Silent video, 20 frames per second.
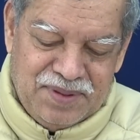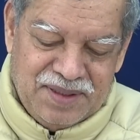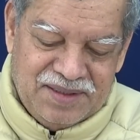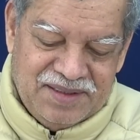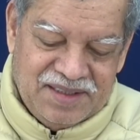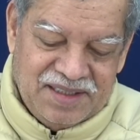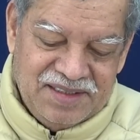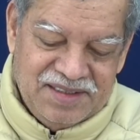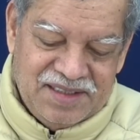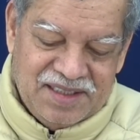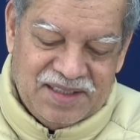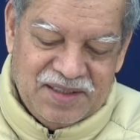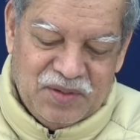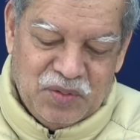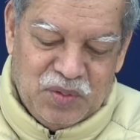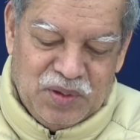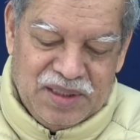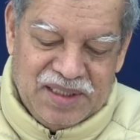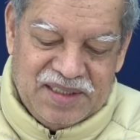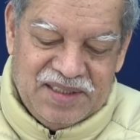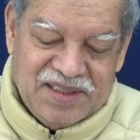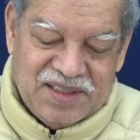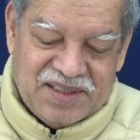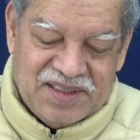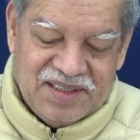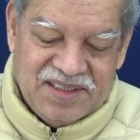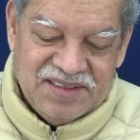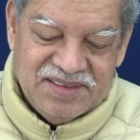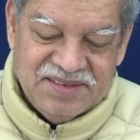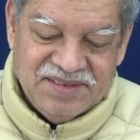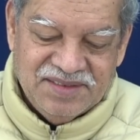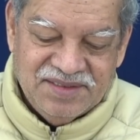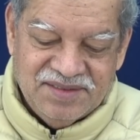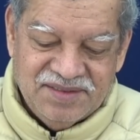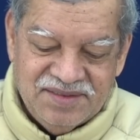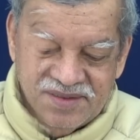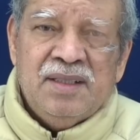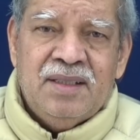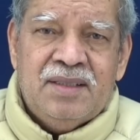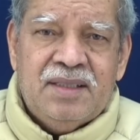फिर कई जगह उल्लेख कर रहे हैं
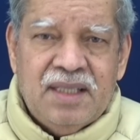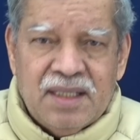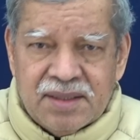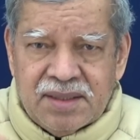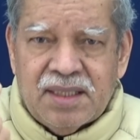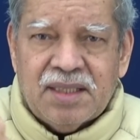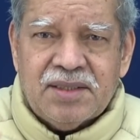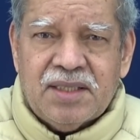कैसे